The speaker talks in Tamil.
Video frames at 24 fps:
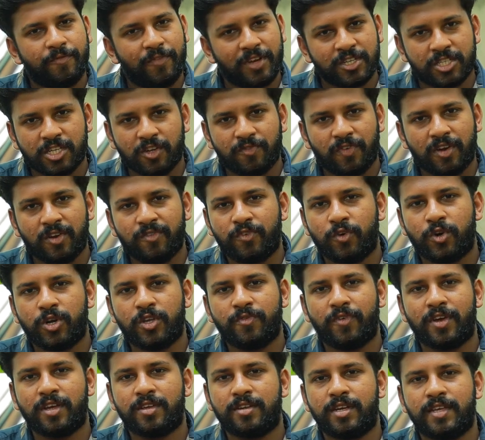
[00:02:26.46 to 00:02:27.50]
ஃபஸ்ட் ஆஃப் ஆல்
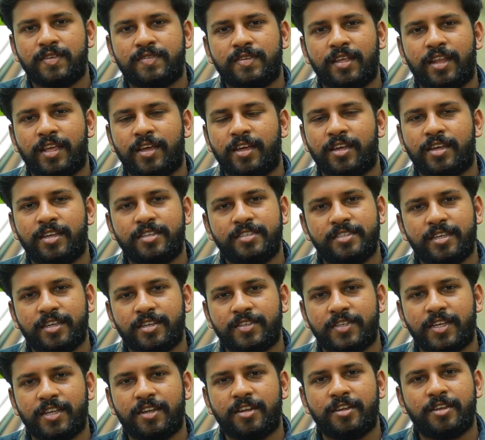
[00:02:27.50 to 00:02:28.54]
ஃபோர்ட்டி ஃபைவ் டேஸில்
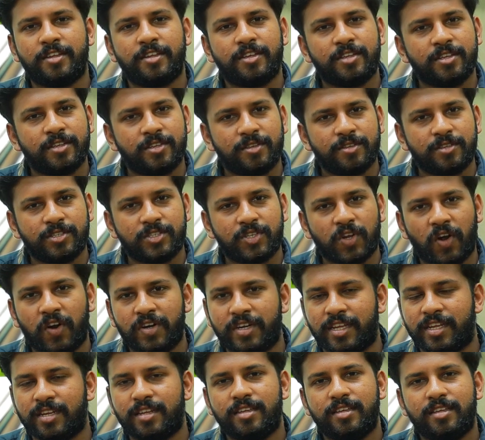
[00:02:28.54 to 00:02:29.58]
இன்ஜெக்ஷன்
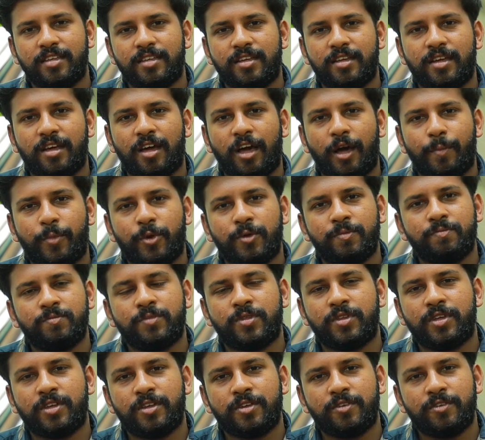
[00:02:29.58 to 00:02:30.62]
ஸ்டார்டர் அப்புறம்
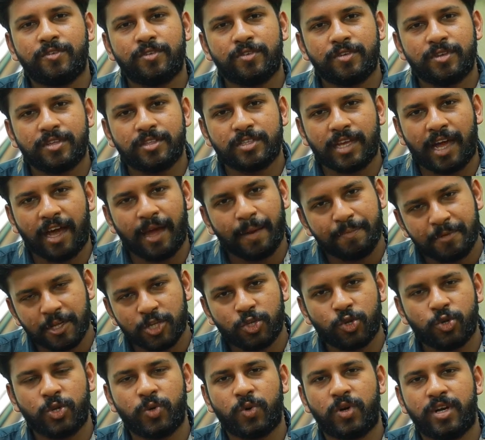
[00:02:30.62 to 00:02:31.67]
ஆஃப்டர்
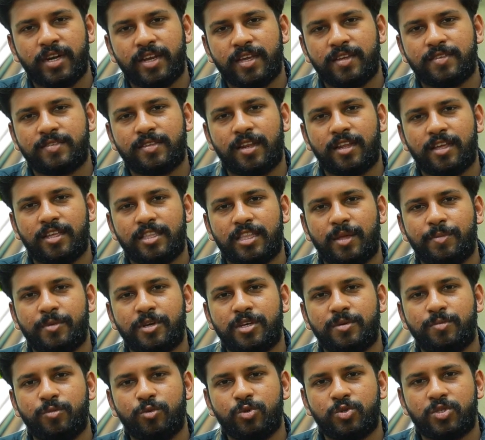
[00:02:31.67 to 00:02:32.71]
டுவெண்ட்டி ஒன் டேஸில்
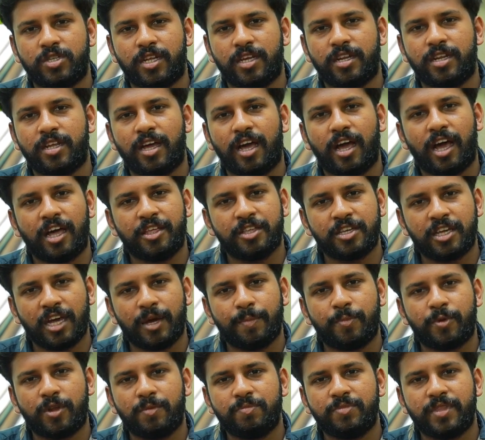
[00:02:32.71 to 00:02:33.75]
நமக்கு பூஸ்டர்
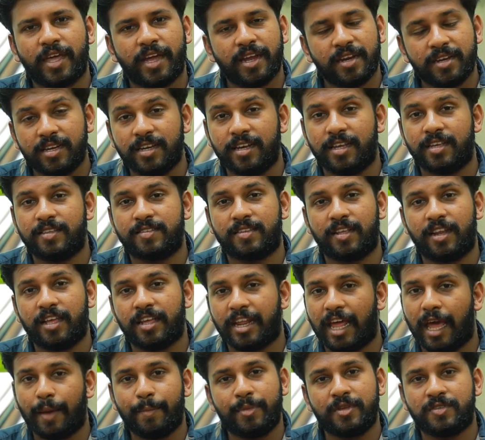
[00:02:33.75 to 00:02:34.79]
அதுக்கப்புறம் நைன்டி டேஸில்
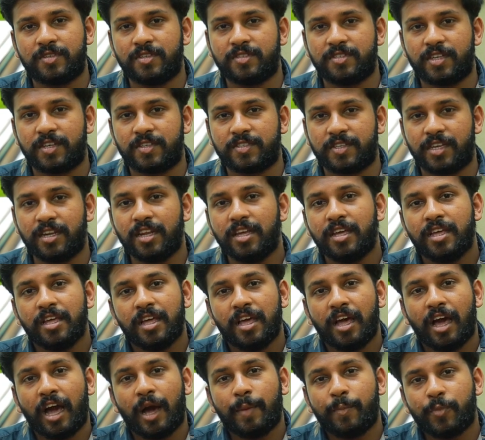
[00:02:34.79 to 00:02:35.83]
ரேபிஸ் இன்ஜெக்ஷன்
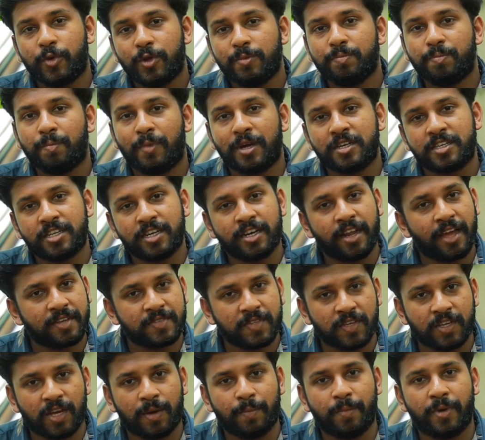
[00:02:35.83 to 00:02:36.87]
அப்புறம் மற்ற
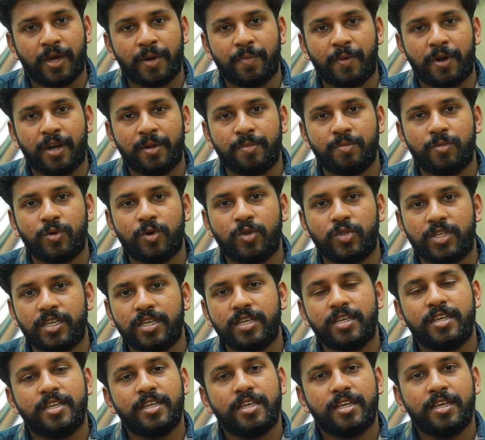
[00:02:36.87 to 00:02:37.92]
டாக்ஸை கம்பேர் பண்ணும்போது
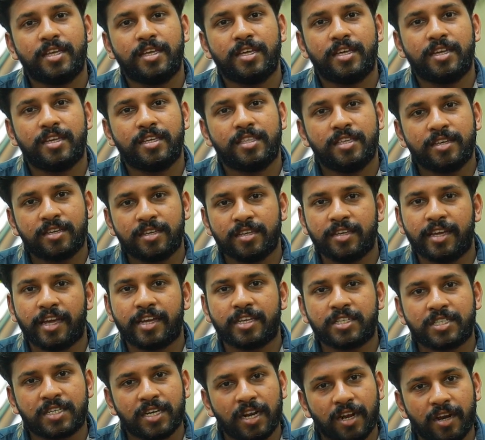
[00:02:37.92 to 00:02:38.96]
இதுக்கு
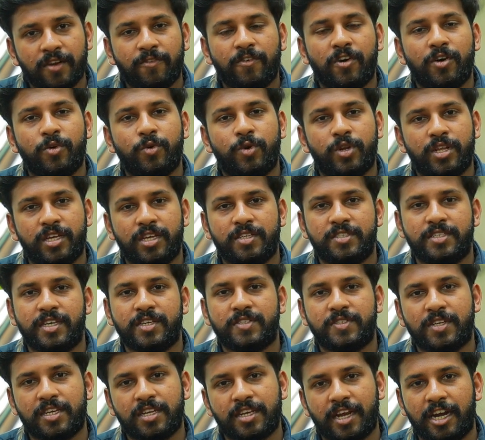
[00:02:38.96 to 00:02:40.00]
எக்ஸ்ட்ராவாக ஒரு
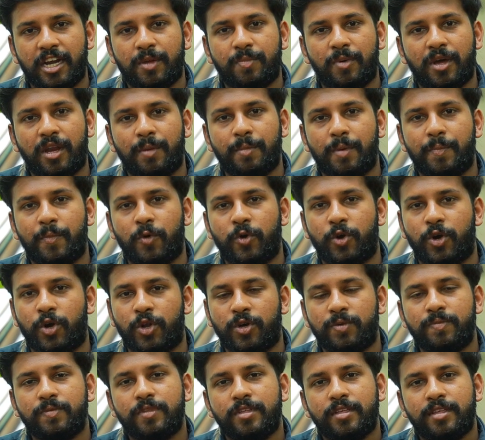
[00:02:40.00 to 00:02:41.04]
இன்ஜெக்ஷன் கண்டிப்பாக நம்ம
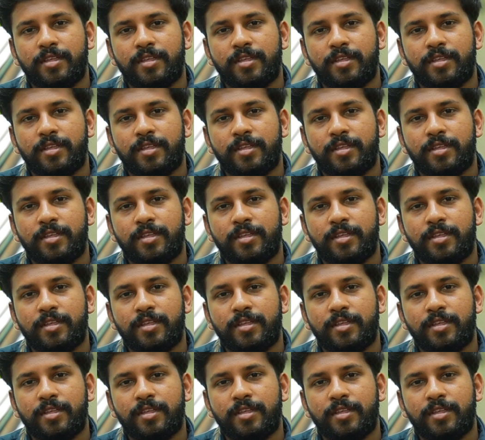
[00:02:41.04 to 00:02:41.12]
போடணும்